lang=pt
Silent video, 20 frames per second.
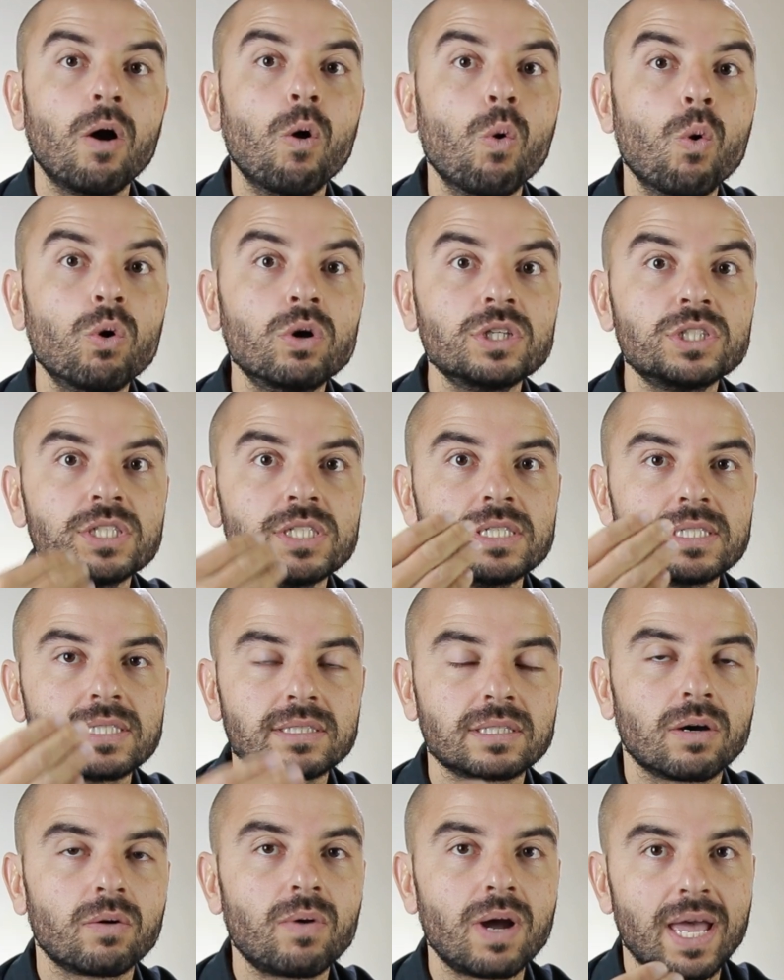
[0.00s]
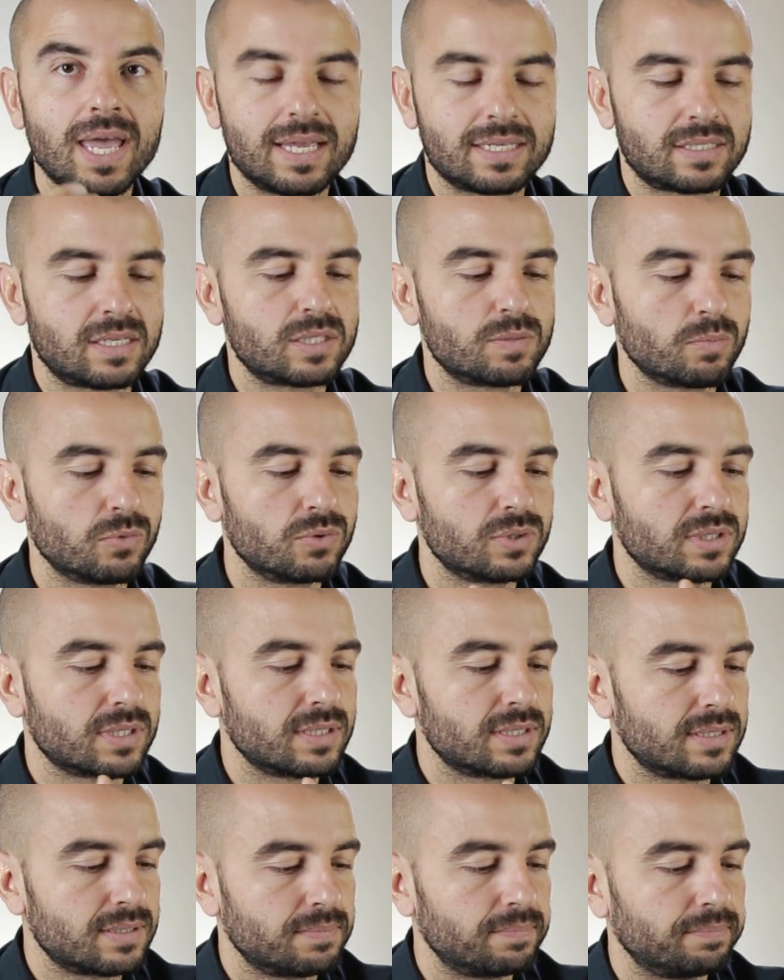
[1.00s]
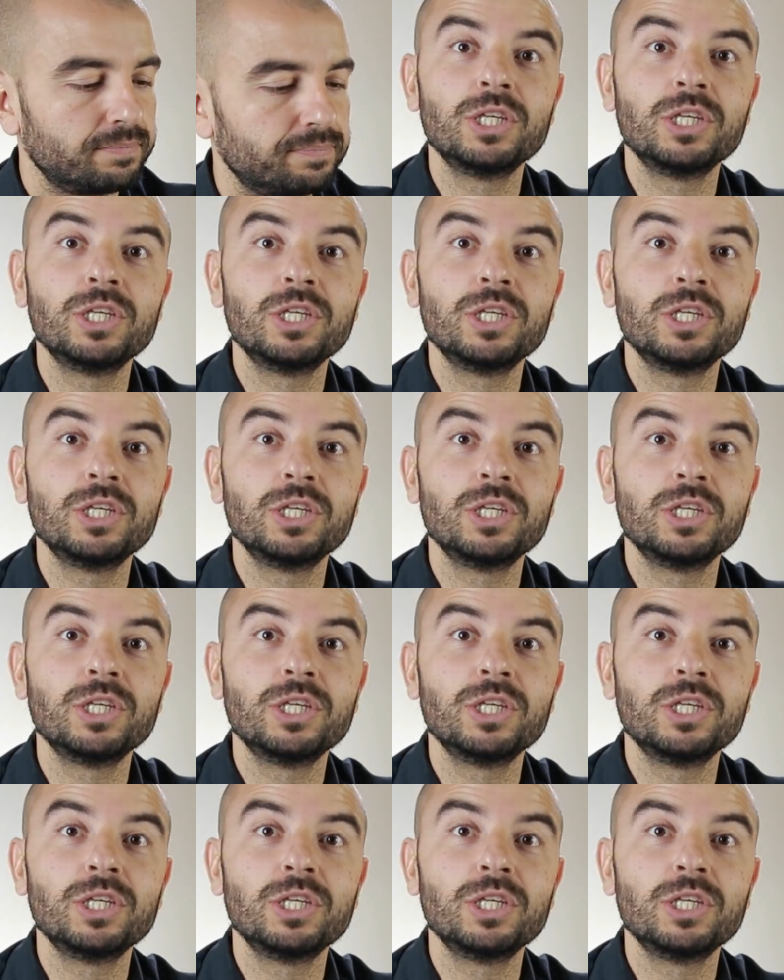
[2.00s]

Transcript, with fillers: onde estão essas músicas.